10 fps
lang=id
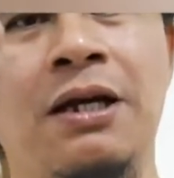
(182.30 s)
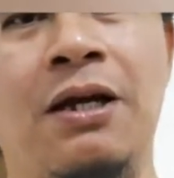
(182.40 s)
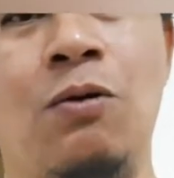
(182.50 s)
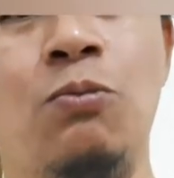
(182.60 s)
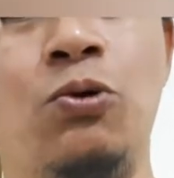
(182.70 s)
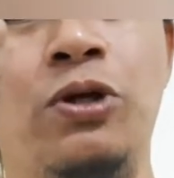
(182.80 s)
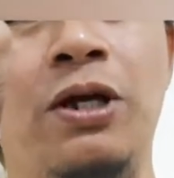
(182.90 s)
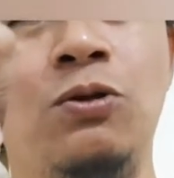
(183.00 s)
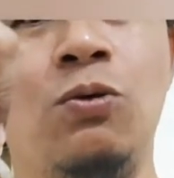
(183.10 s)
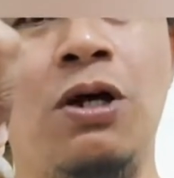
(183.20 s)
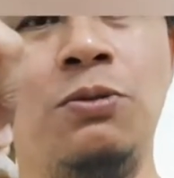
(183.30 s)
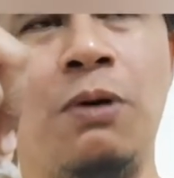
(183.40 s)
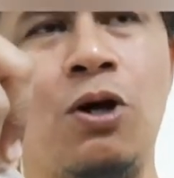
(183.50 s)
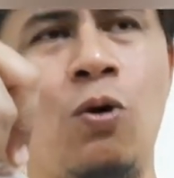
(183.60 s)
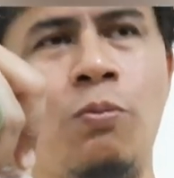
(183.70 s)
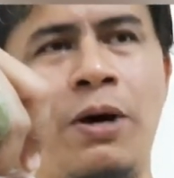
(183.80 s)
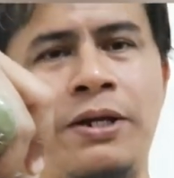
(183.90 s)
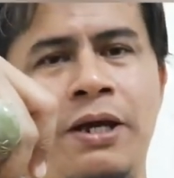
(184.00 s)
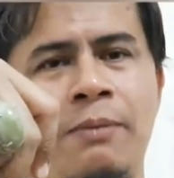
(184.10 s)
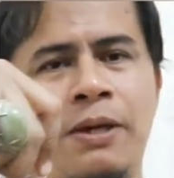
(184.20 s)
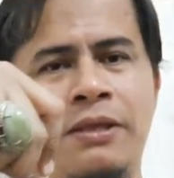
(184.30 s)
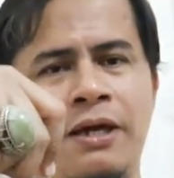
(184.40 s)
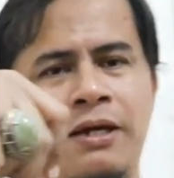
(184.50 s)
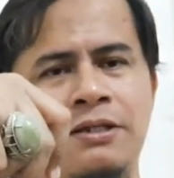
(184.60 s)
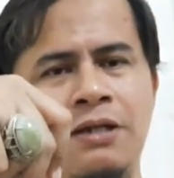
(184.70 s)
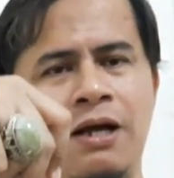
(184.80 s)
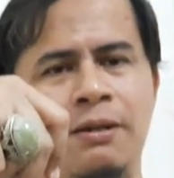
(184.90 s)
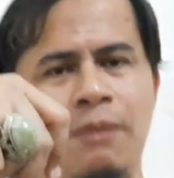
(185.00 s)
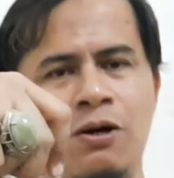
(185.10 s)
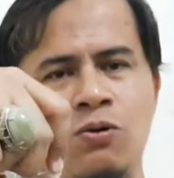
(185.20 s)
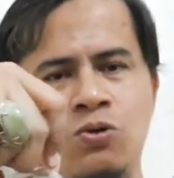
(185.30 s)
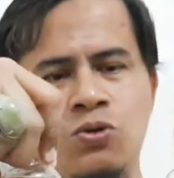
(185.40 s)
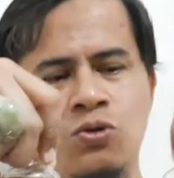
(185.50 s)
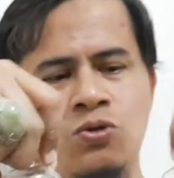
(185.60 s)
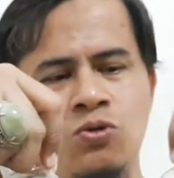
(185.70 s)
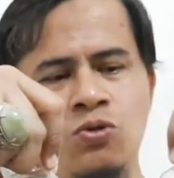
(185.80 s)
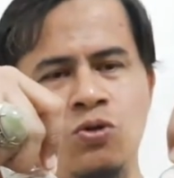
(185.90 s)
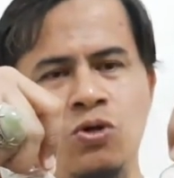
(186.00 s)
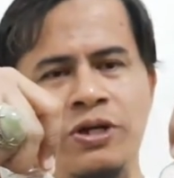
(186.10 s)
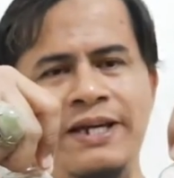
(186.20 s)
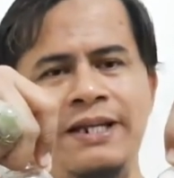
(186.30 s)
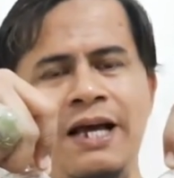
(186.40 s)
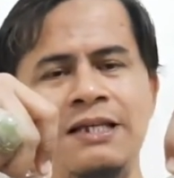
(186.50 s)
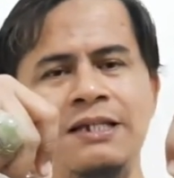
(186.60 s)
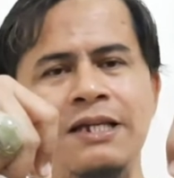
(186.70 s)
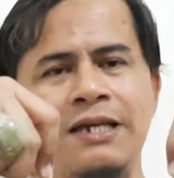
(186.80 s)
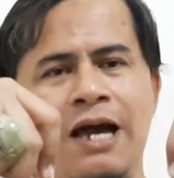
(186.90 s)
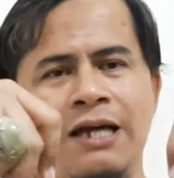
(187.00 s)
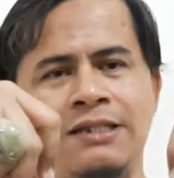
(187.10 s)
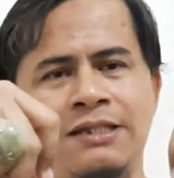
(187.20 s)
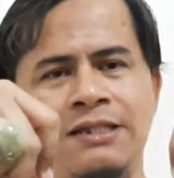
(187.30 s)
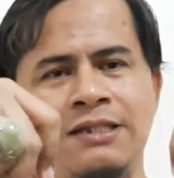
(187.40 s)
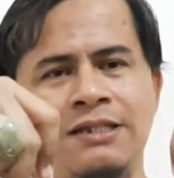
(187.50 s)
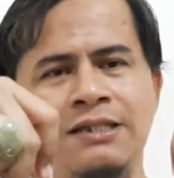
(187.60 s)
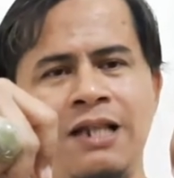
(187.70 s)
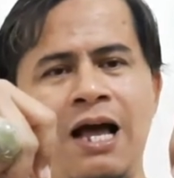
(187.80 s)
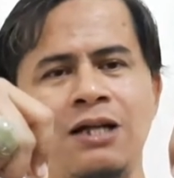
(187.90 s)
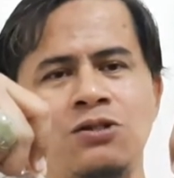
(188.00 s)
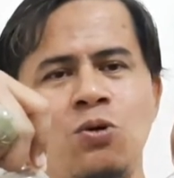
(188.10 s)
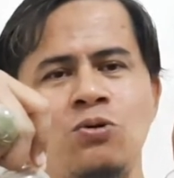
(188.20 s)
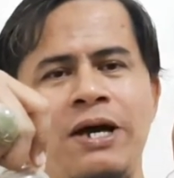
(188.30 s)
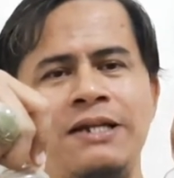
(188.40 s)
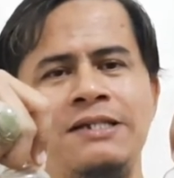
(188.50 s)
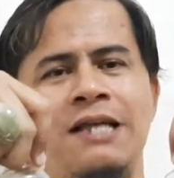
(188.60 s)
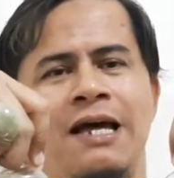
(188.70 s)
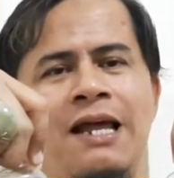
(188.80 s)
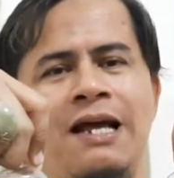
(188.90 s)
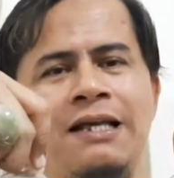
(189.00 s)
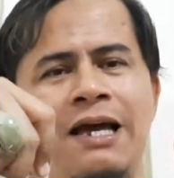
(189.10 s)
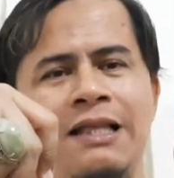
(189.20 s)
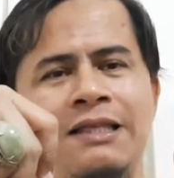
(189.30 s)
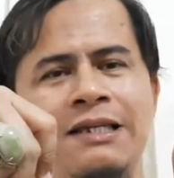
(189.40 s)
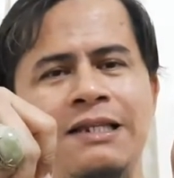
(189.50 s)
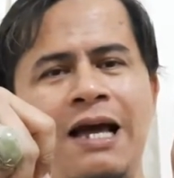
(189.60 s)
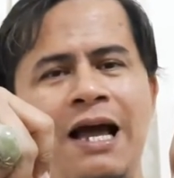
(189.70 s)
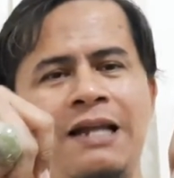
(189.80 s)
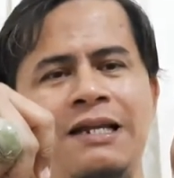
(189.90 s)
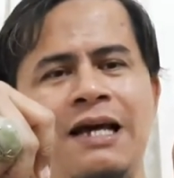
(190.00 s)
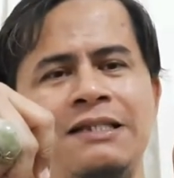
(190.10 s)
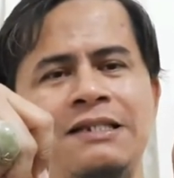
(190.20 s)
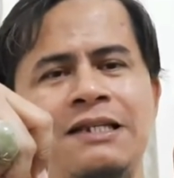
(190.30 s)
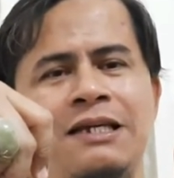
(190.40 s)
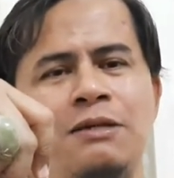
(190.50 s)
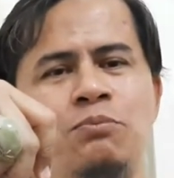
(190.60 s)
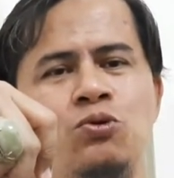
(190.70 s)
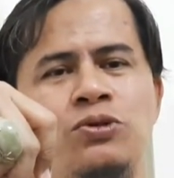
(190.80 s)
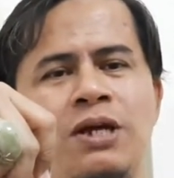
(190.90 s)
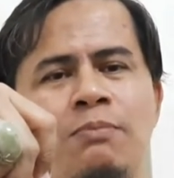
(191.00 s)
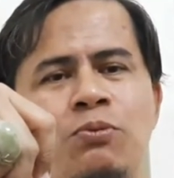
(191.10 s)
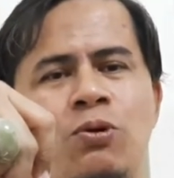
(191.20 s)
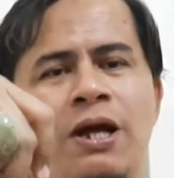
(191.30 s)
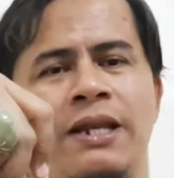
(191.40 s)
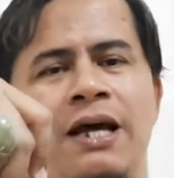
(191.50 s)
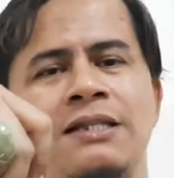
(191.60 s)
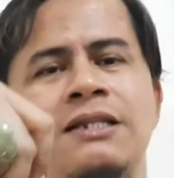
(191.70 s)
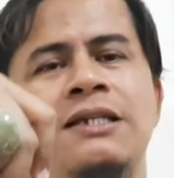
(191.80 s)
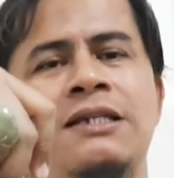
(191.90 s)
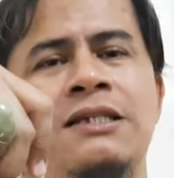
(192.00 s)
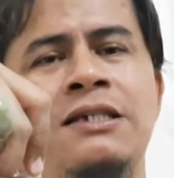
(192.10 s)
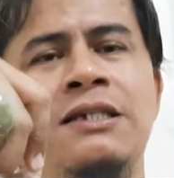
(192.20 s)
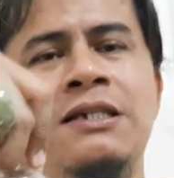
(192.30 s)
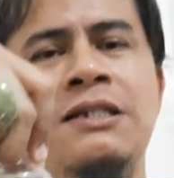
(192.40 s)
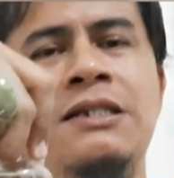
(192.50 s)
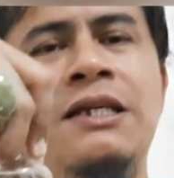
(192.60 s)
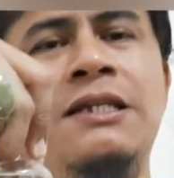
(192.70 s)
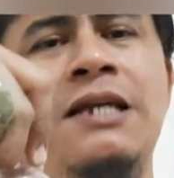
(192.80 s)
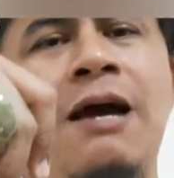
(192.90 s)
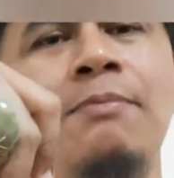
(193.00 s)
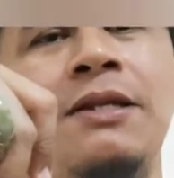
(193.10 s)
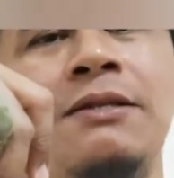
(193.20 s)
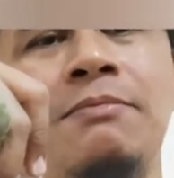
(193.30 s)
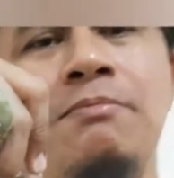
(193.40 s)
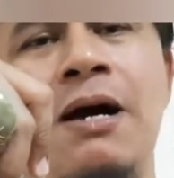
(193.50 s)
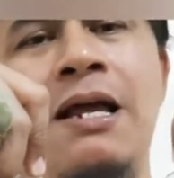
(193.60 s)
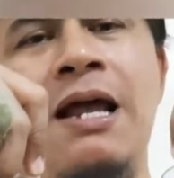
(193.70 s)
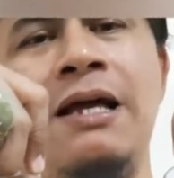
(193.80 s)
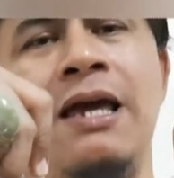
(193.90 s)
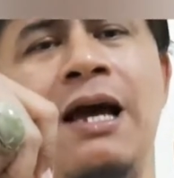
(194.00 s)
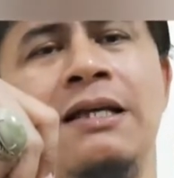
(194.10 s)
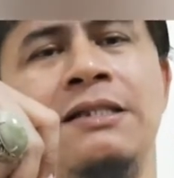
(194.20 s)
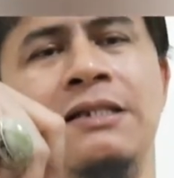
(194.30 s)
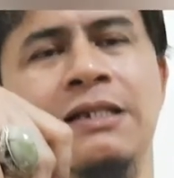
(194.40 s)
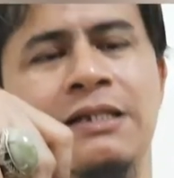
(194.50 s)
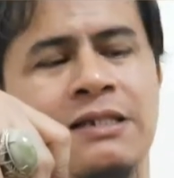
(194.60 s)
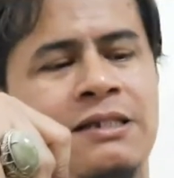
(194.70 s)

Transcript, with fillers: kemudian juga sebagai obat diabetes sangat bagus ini asli guys langsung dari sarangnya tidak ada sedikit pun campuran asli dijamin barangnya asli